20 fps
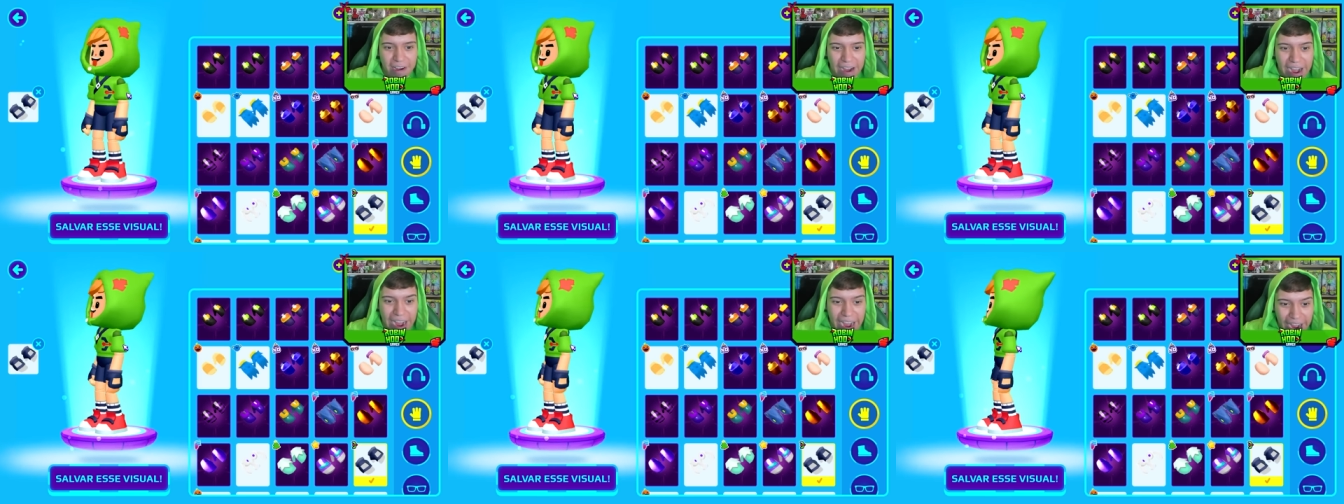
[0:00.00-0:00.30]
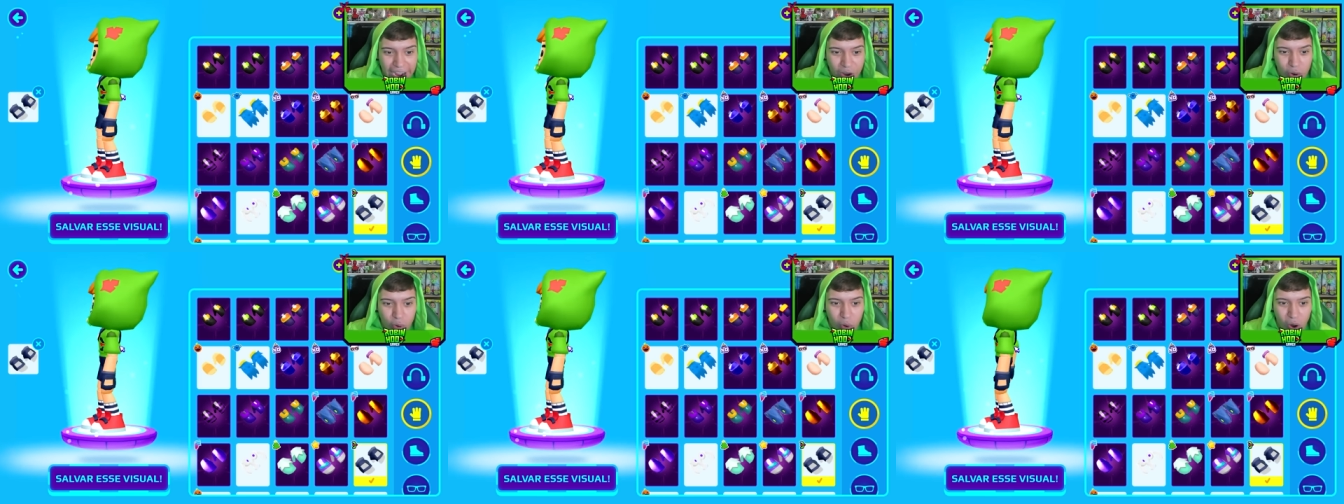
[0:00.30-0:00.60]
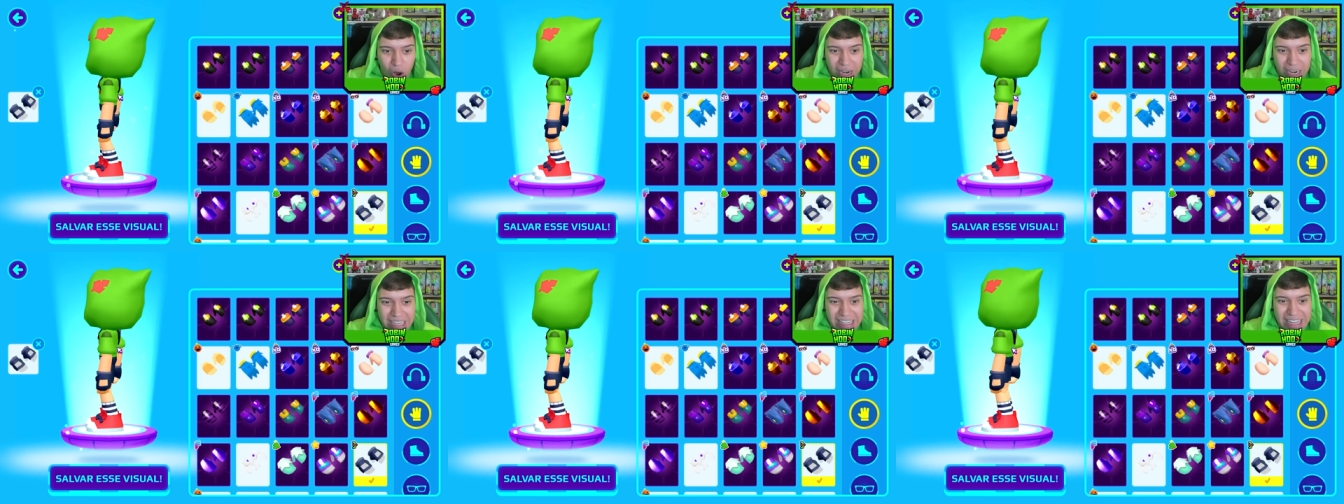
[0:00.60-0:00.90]

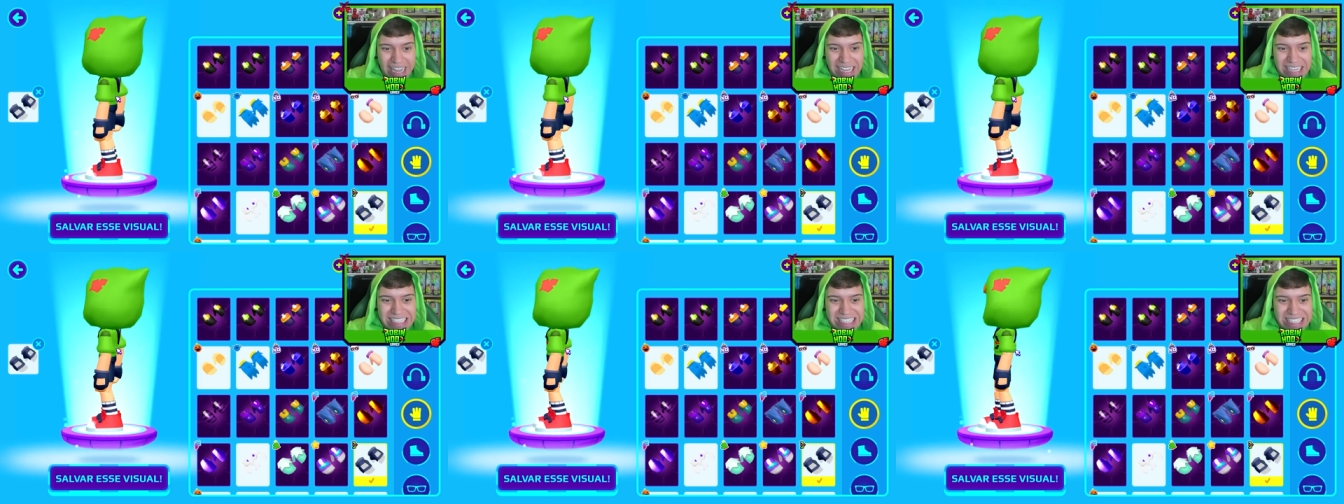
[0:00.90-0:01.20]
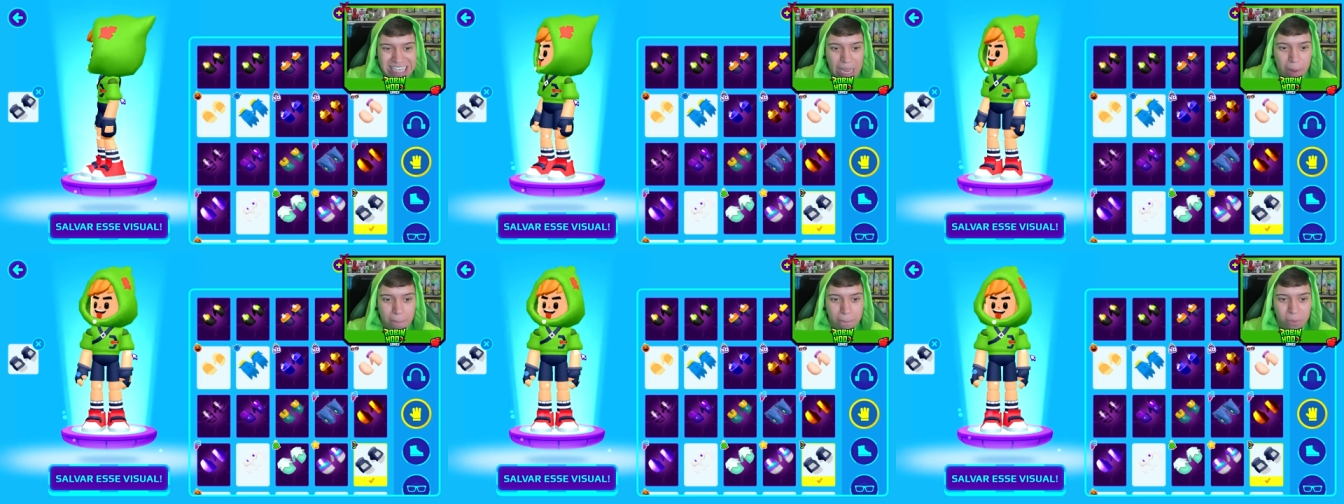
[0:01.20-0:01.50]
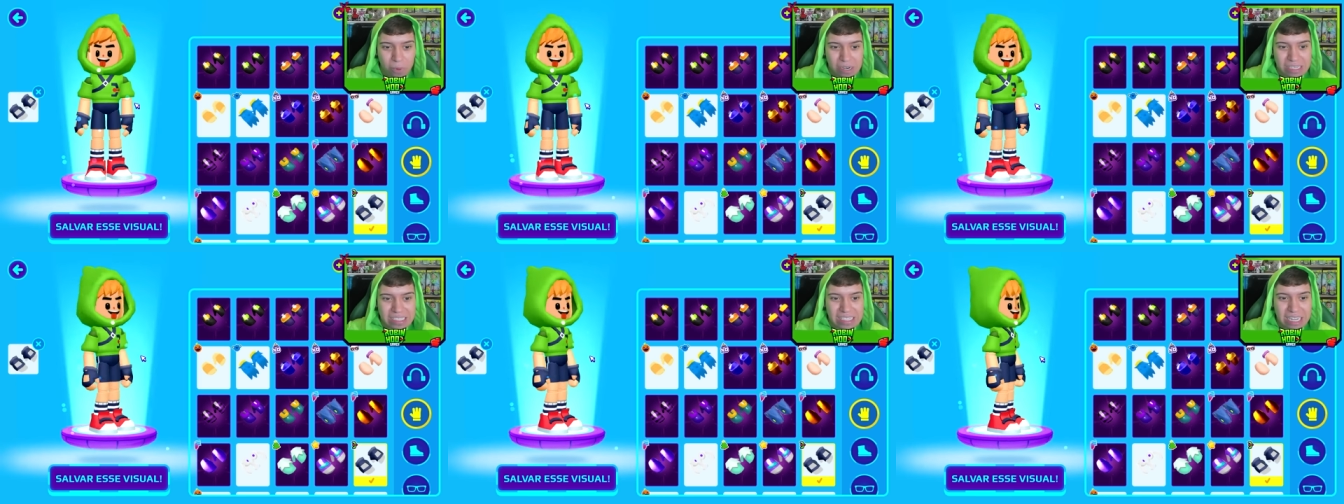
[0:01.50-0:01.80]
Agora tá
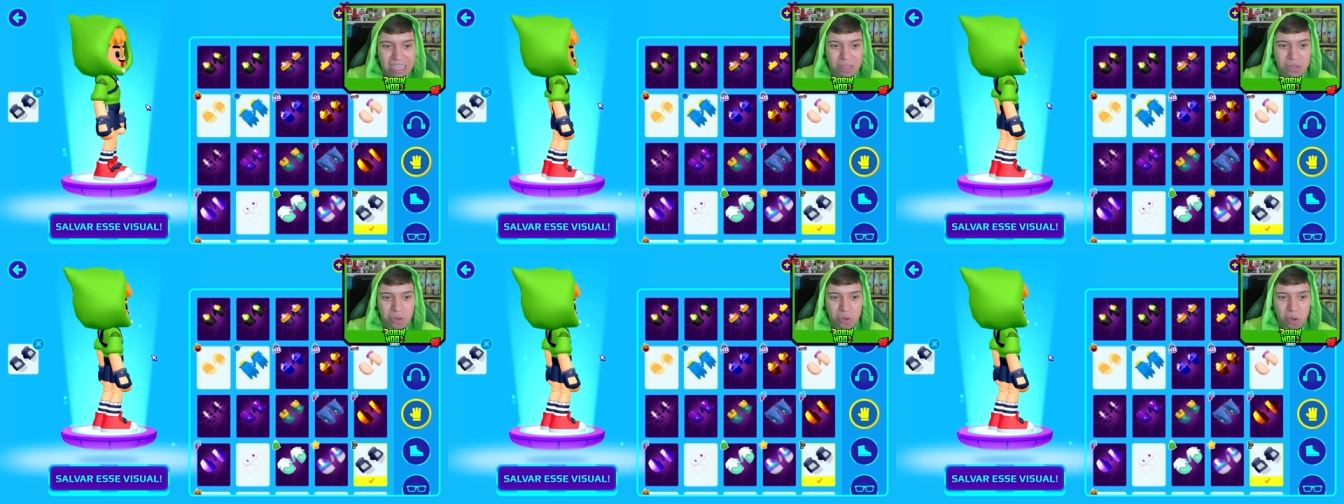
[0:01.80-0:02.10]
100%